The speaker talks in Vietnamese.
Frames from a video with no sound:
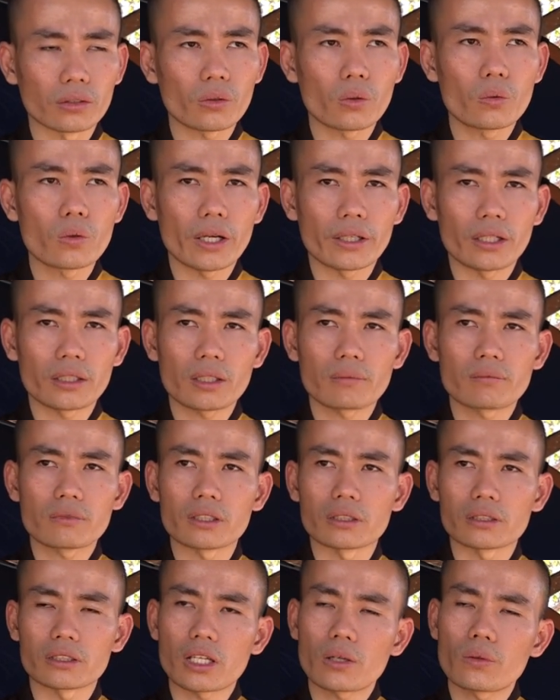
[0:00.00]
tu hành ở trong
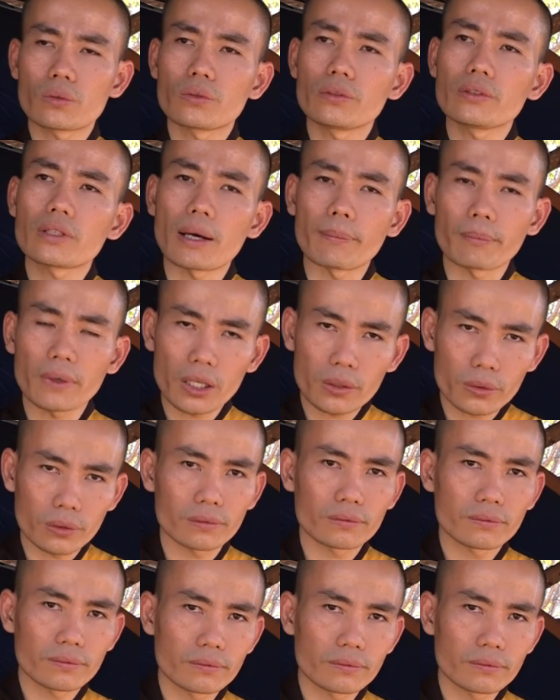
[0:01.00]
rừng sâu núi thẳm đâu